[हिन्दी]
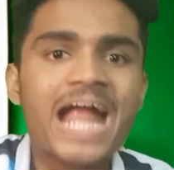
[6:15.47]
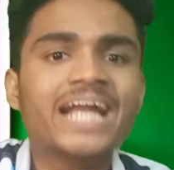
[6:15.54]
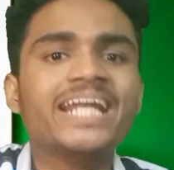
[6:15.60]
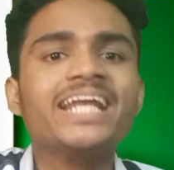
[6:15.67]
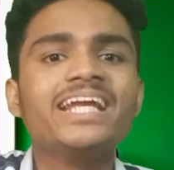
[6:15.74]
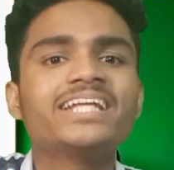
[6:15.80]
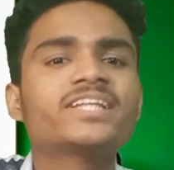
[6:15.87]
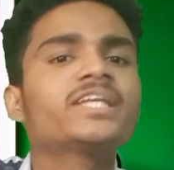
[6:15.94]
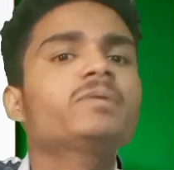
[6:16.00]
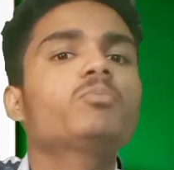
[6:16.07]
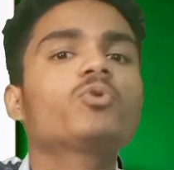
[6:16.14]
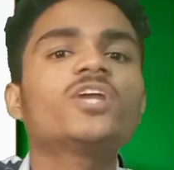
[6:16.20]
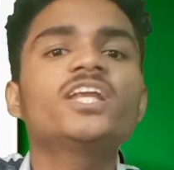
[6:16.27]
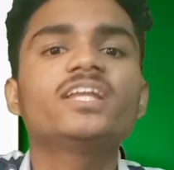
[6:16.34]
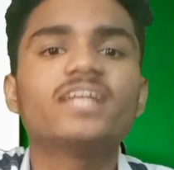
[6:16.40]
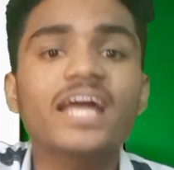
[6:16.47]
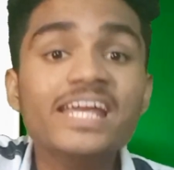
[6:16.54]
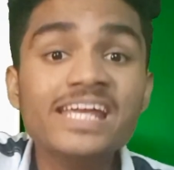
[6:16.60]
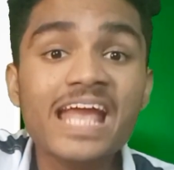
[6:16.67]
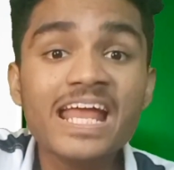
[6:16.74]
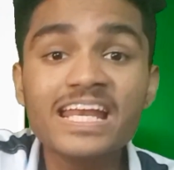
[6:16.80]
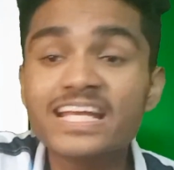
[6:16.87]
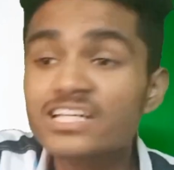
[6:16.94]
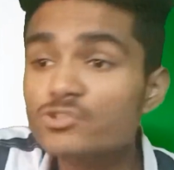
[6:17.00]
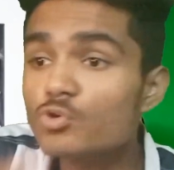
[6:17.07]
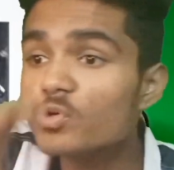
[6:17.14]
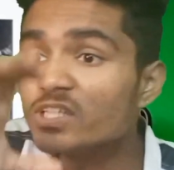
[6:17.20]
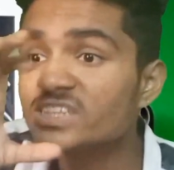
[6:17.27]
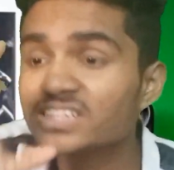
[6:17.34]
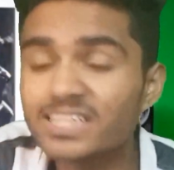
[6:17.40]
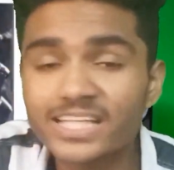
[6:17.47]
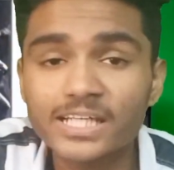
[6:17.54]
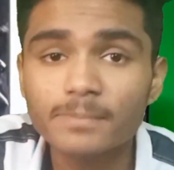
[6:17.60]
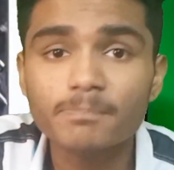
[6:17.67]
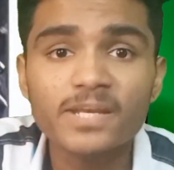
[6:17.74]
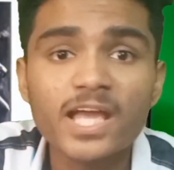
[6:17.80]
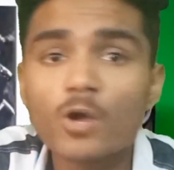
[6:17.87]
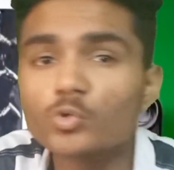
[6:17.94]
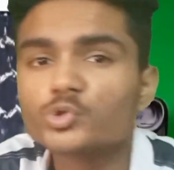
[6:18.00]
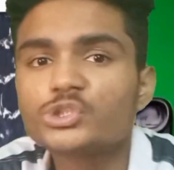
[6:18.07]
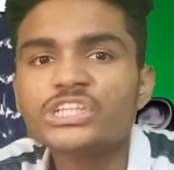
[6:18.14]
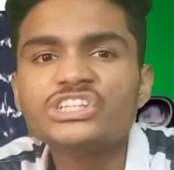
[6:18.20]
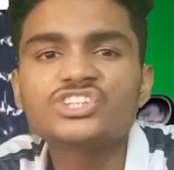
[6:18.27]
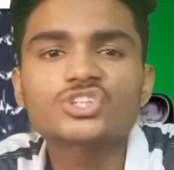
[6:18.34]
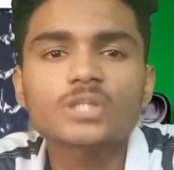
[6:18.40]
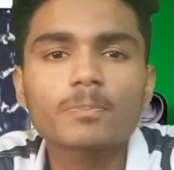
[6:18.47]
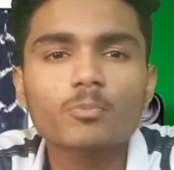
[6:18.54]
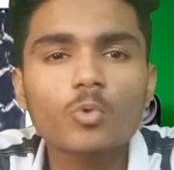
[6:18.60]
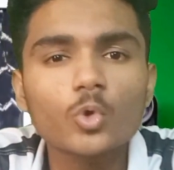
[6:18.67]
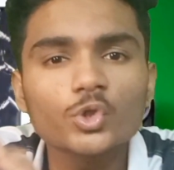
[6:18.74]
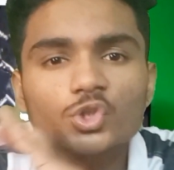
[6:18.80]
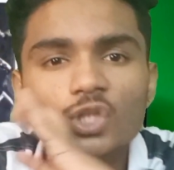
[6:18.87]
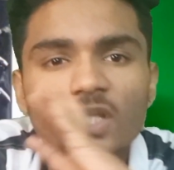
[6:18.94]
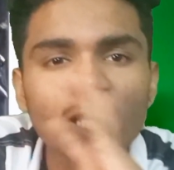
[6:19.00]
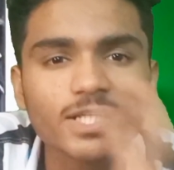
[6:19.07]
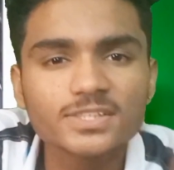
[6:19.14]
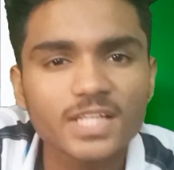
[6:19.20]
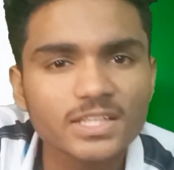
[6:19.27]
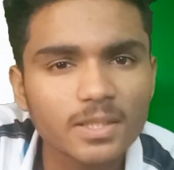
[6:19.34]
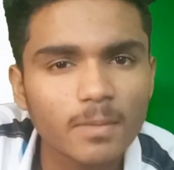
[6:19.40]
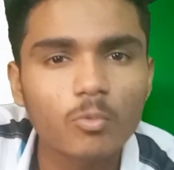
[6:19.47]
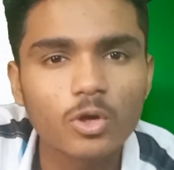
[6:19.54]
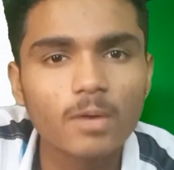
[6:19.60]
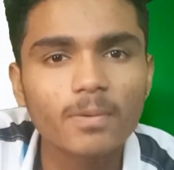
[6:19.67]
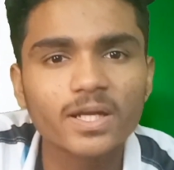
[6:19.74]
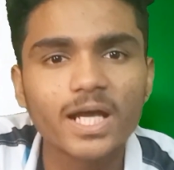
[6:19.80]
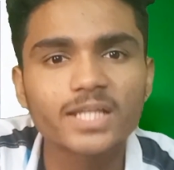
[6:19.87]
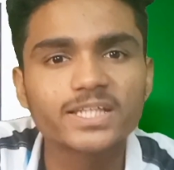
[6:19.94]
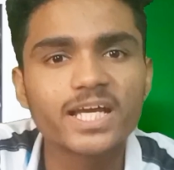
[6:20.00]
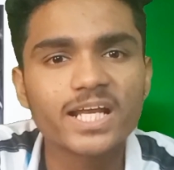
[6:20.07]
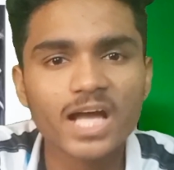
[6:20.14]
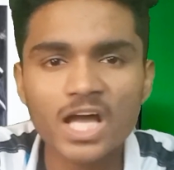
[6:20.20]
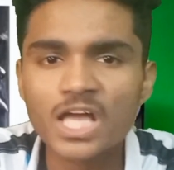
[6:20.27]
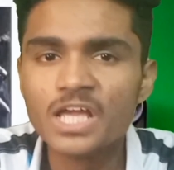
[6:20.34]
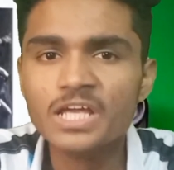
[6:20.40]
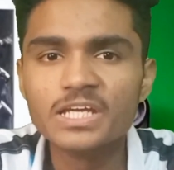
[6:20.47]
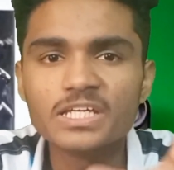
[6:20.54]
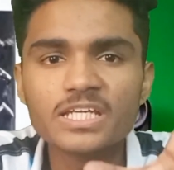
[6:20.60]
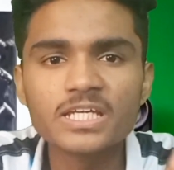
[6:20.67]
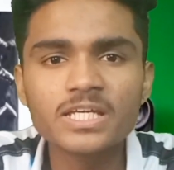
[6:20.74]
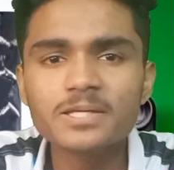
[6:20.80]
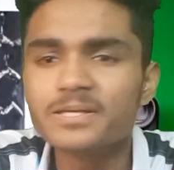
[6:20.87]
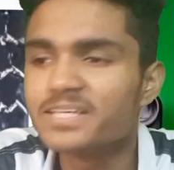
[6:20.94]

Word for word: एक्टिंग इतनी बुरी नहीं है लेकिन जो स्क्रीन प्ले है उसने इन सबको इतना ज़्यादा बुरा बना दिया ना कि